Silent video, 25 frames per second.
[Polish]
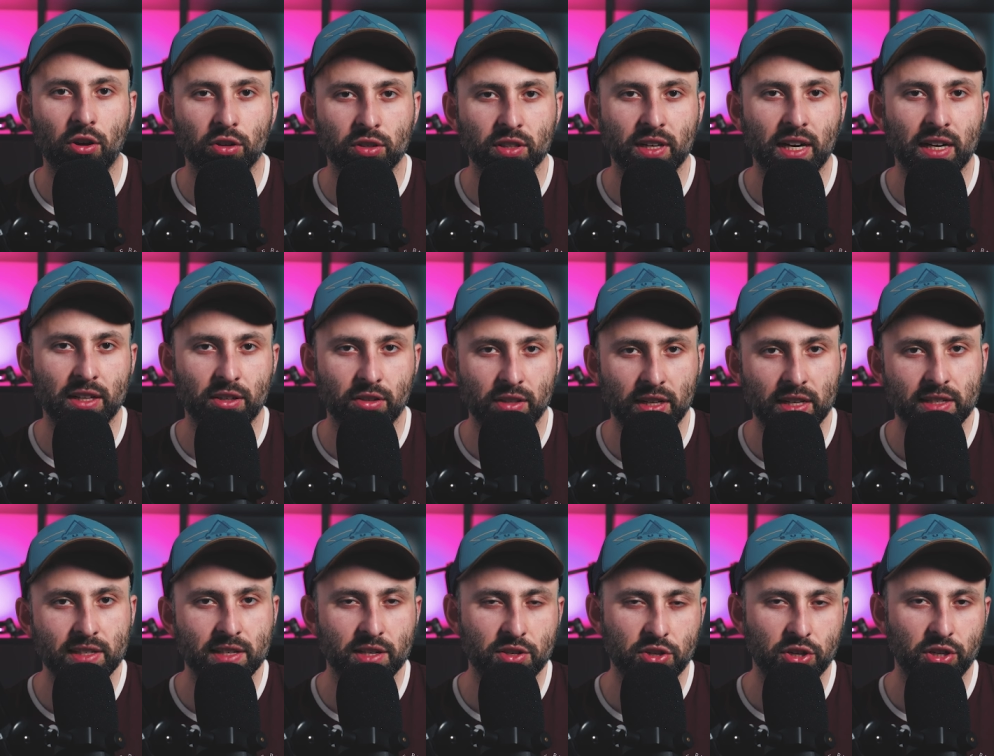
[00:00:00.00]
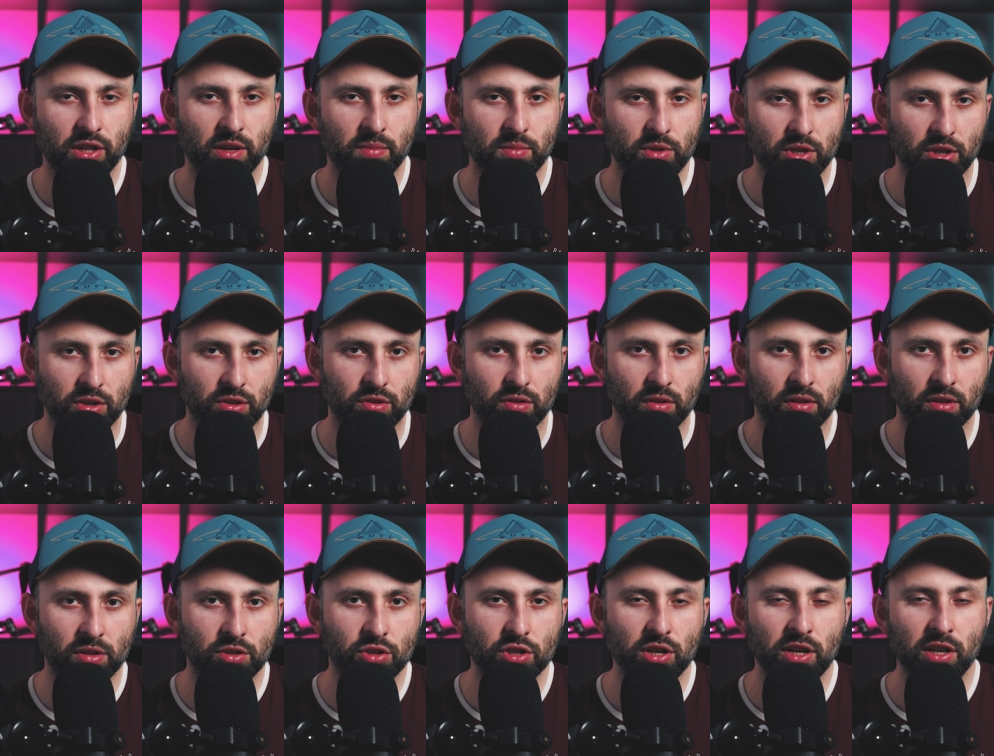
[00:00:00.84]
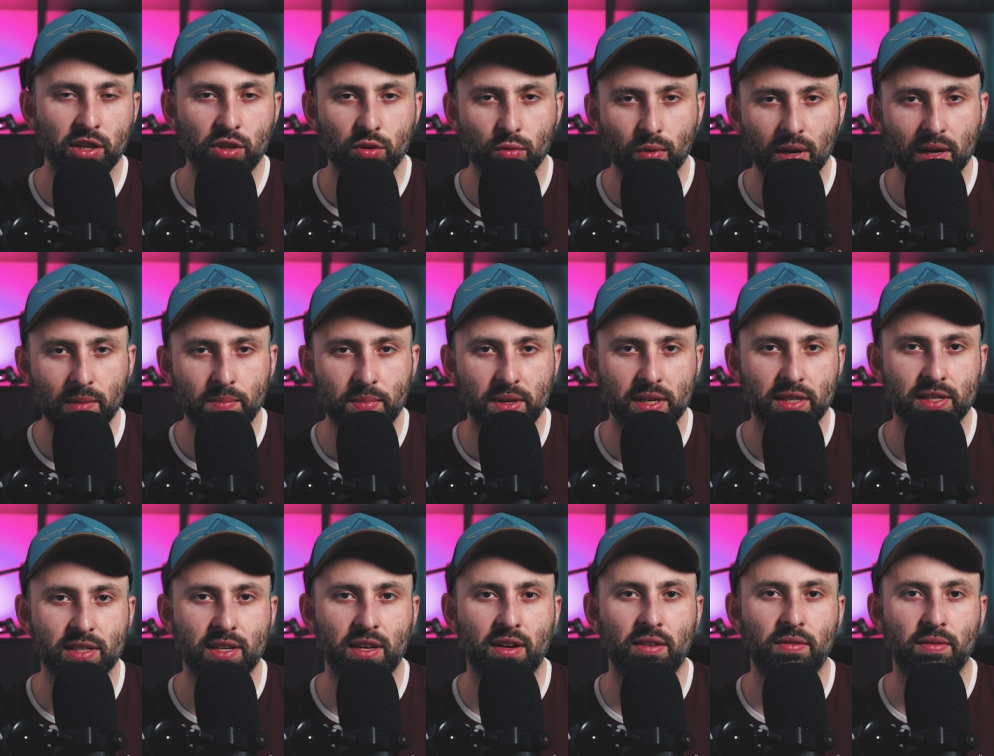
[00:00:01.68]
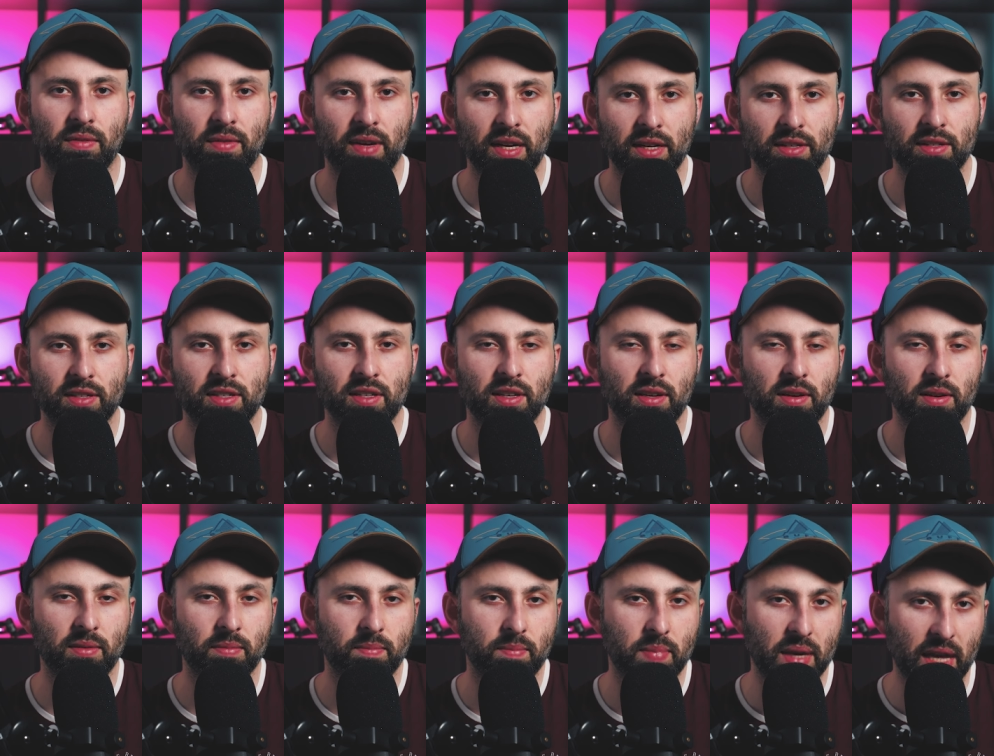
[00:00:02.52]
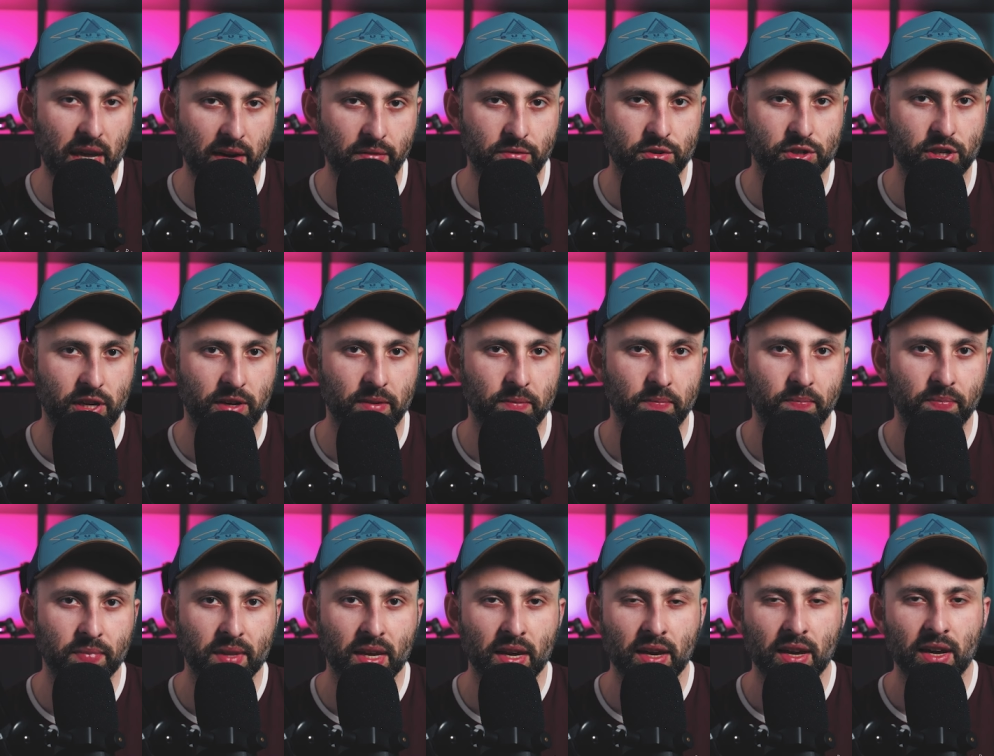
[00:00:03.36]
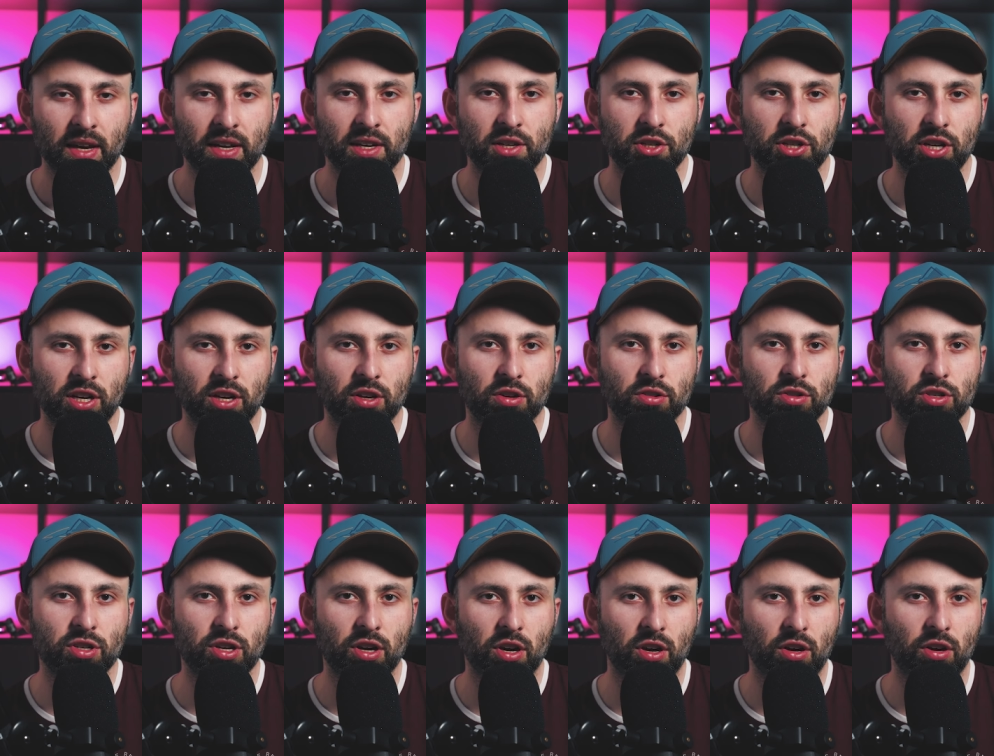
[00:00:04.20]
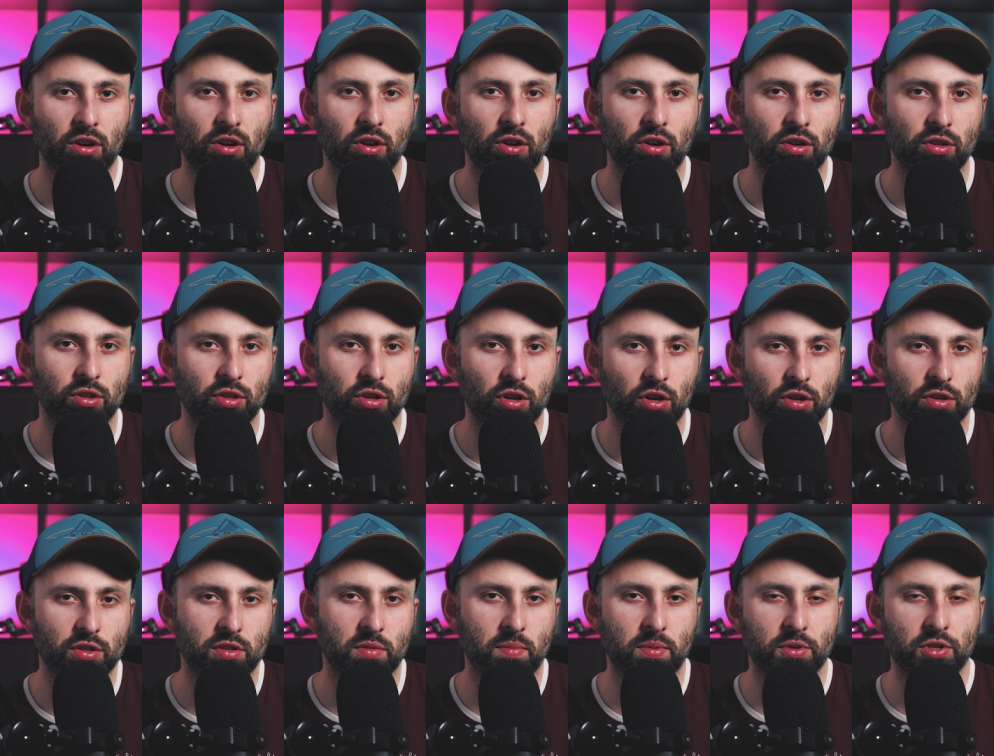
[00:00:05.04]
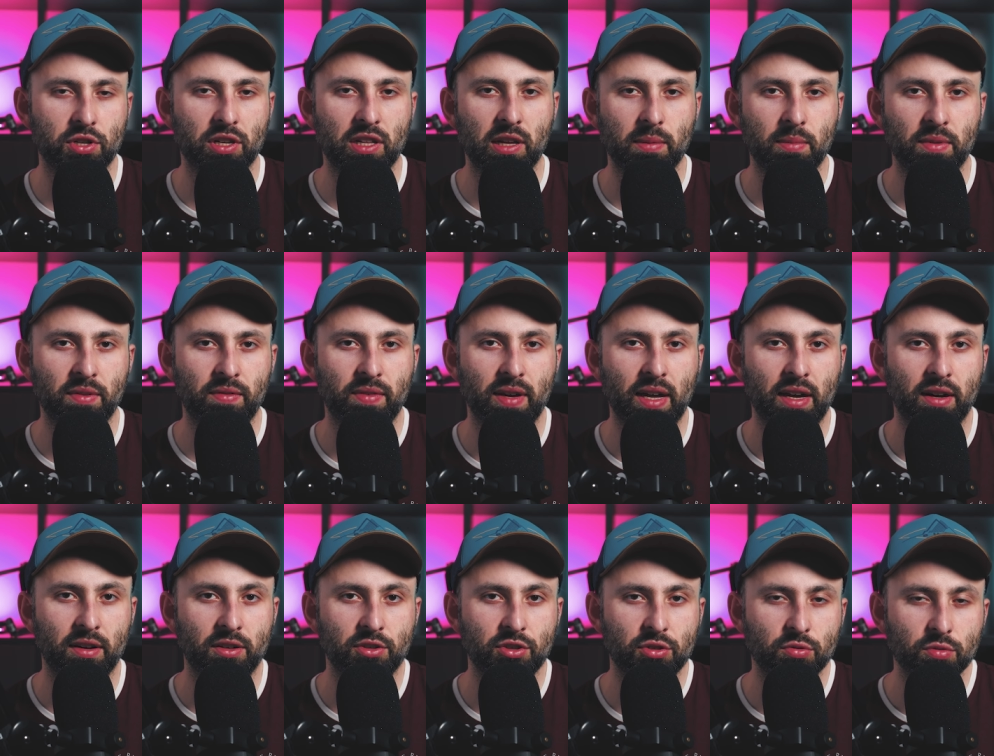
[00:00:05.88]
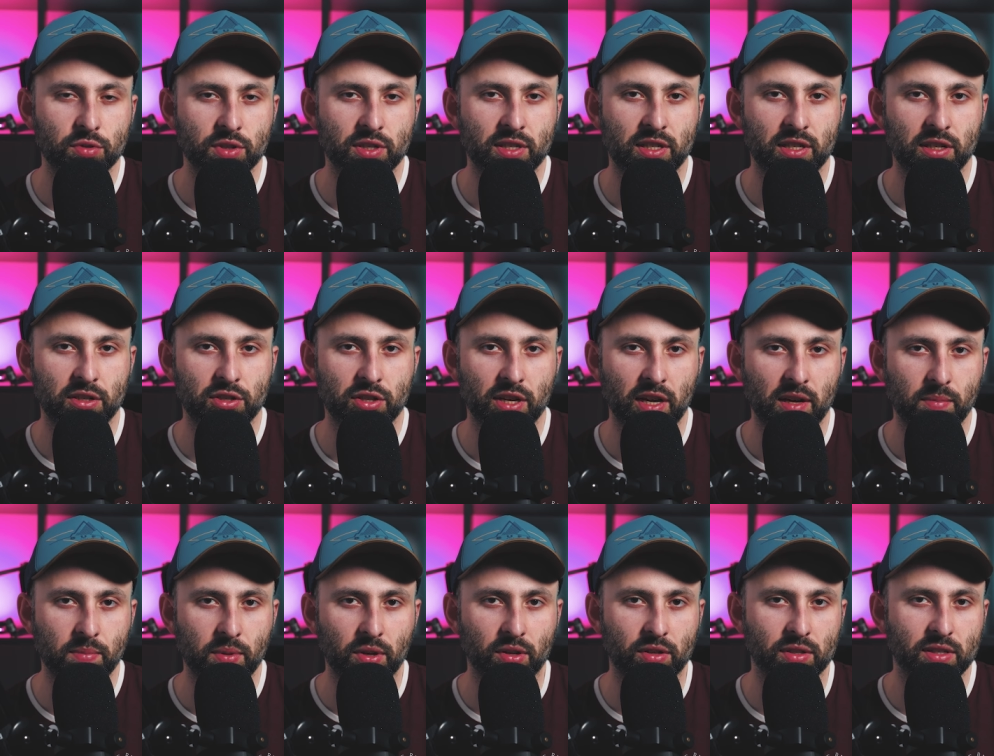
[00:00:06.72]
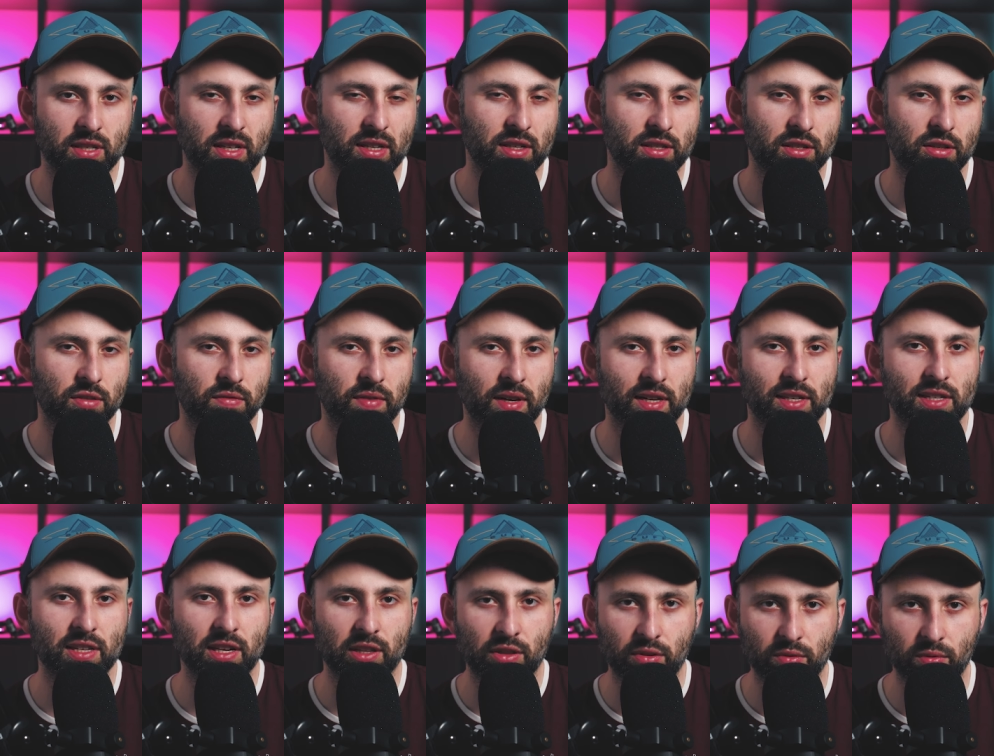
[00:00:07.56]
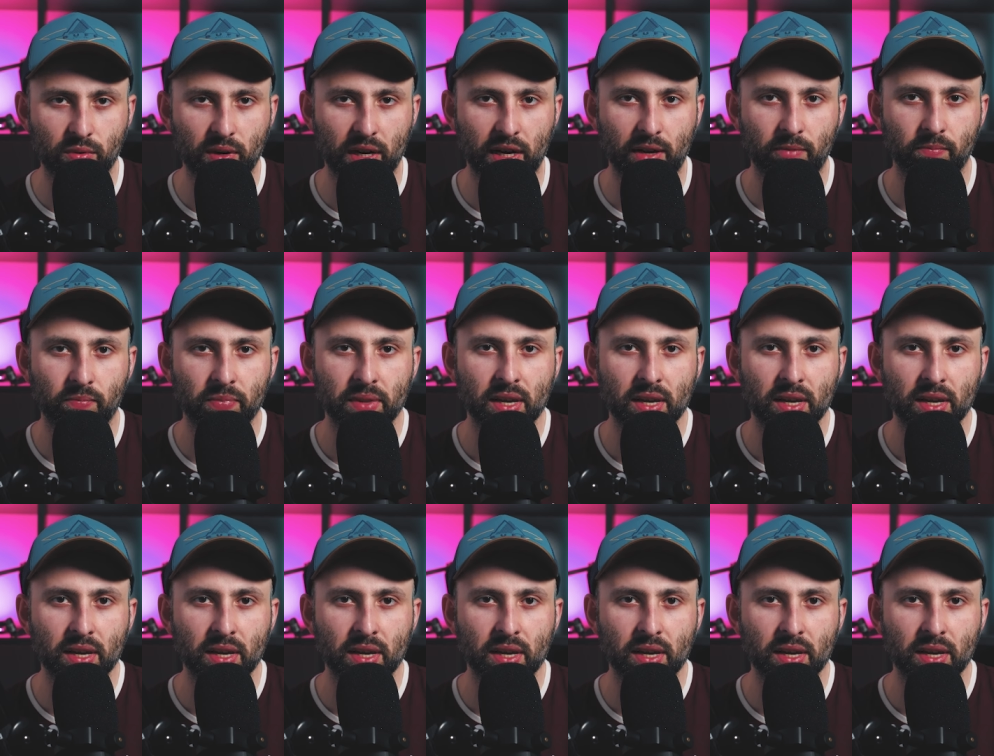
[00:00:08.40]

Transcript: od Canona C70, czyli dual pixel w wersji pierwszej. Jeżeli chodzi o to, co posiadamy w R6 czy R5, jest to wersja druga.